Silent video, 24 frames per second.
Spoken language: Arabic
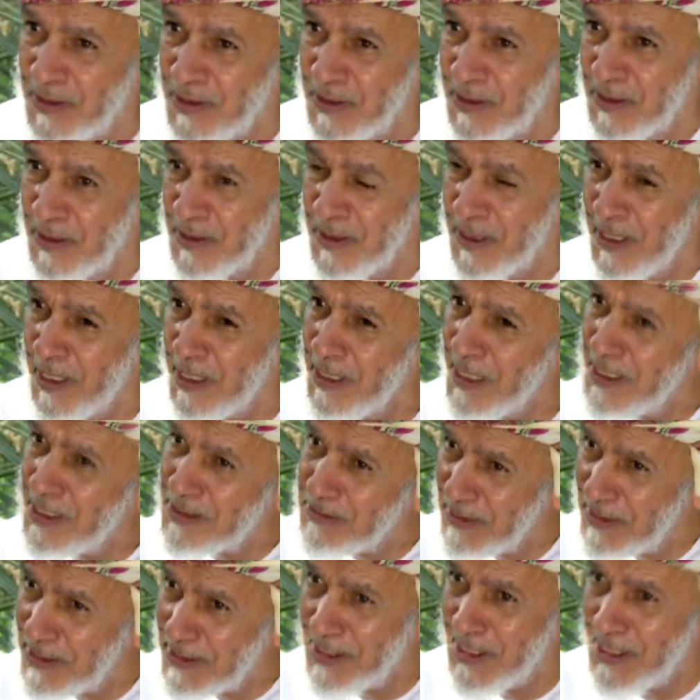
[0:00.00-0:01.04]
لأنها
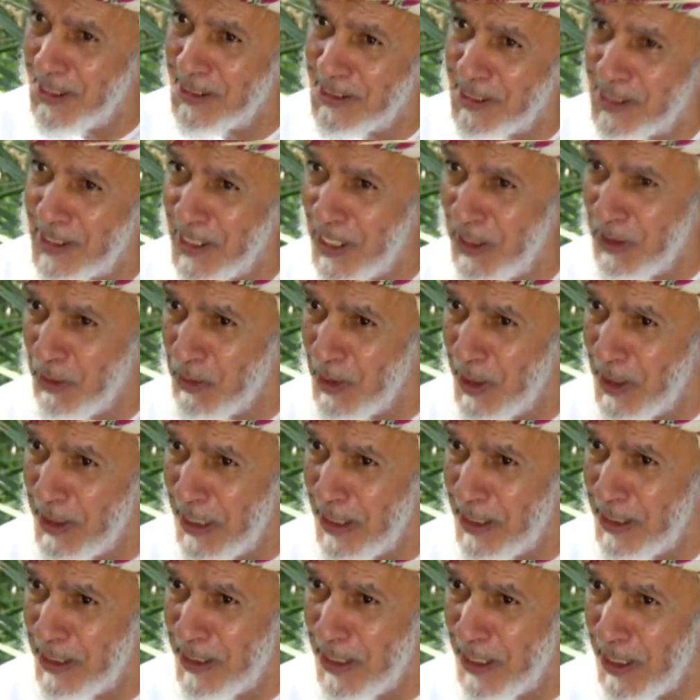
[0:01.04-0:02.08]
تبدلت الأحوال
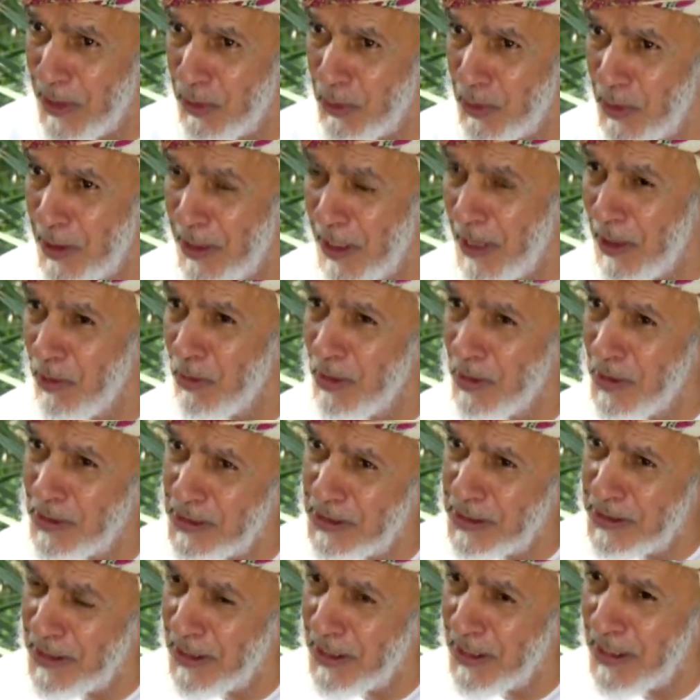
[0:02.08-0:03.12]
عن الأول الأول
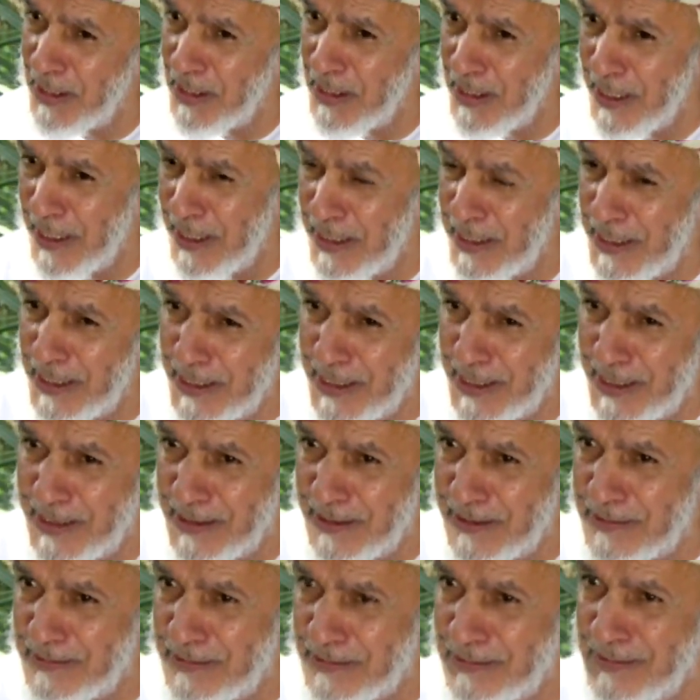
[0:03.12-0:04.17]
تدخل يعني
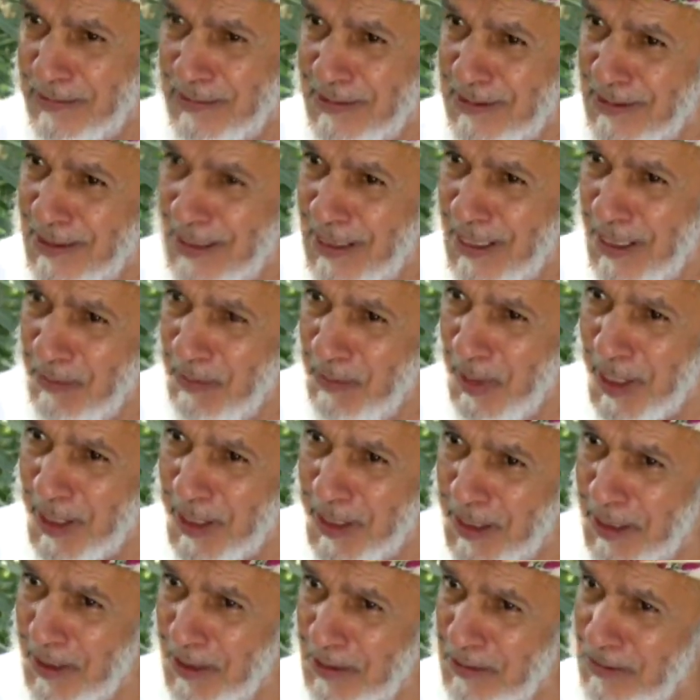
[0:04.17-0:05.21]

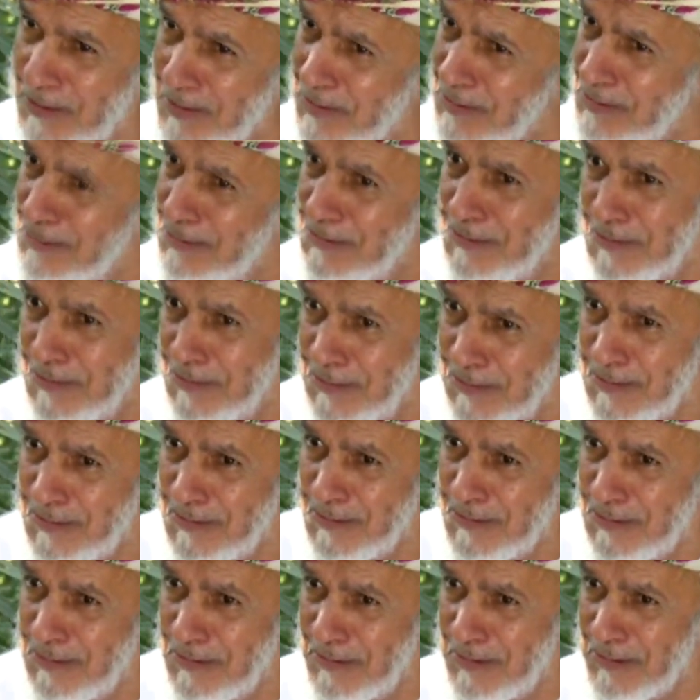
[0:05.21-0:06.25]
حمارة
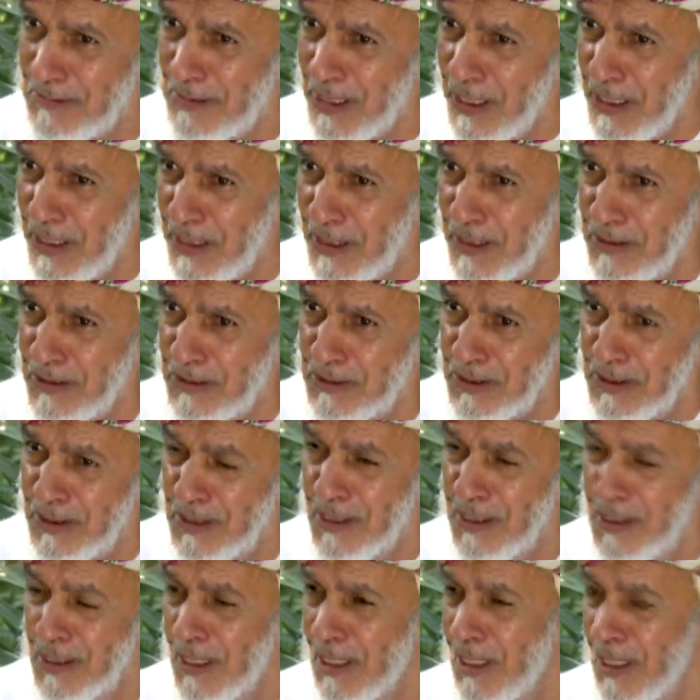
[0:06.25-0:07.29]
وخلاص
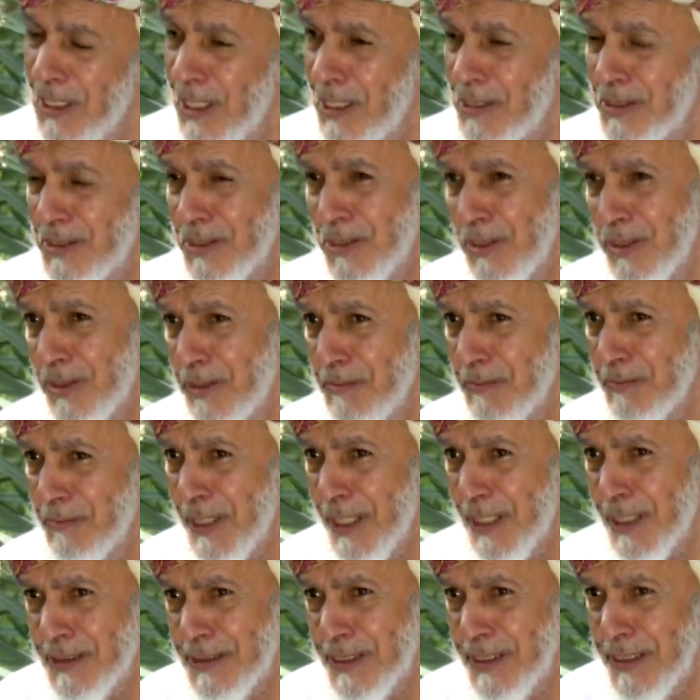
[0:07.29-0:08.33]
لكن عقب
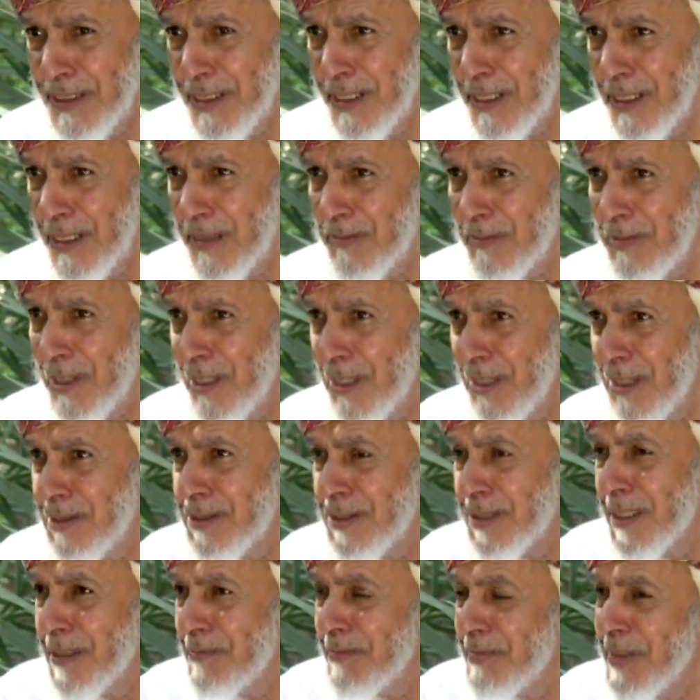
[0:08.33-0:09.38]
بقت سيارة بقى
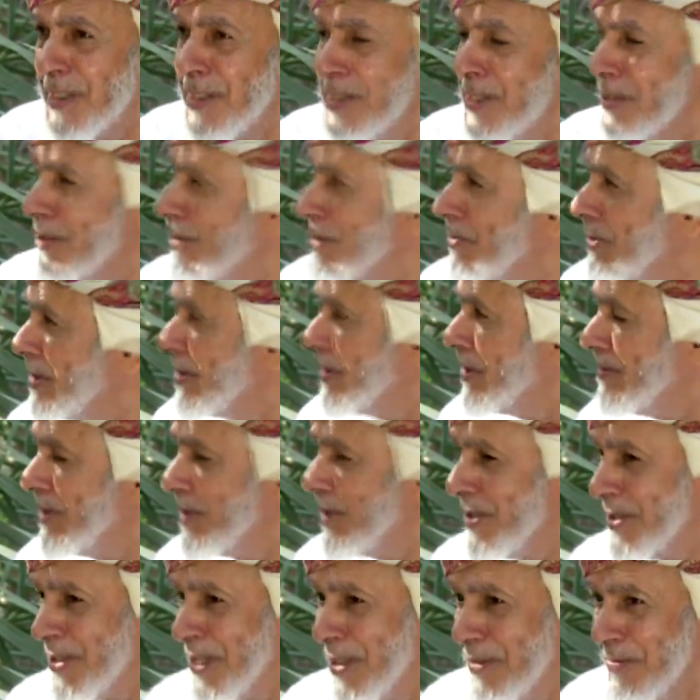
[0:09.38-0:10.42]
الإنسان المريض يودي
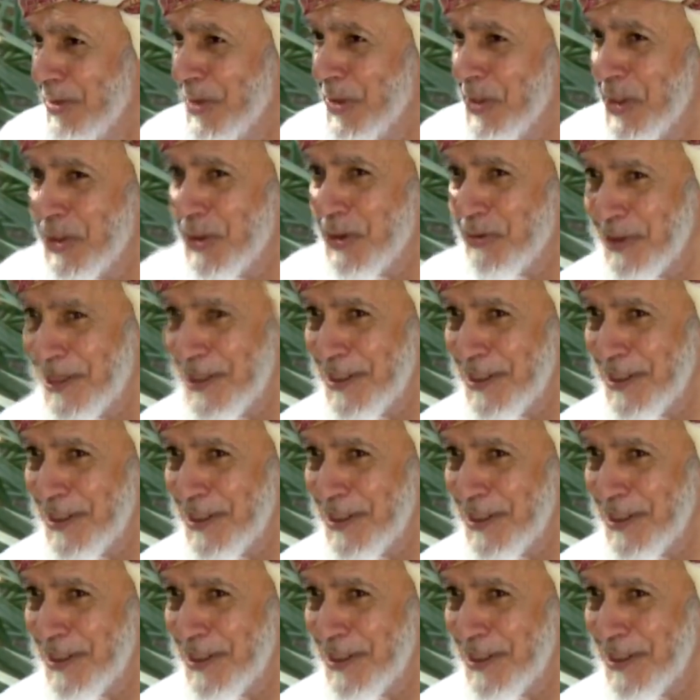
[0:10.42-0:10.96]
مريض المستشفى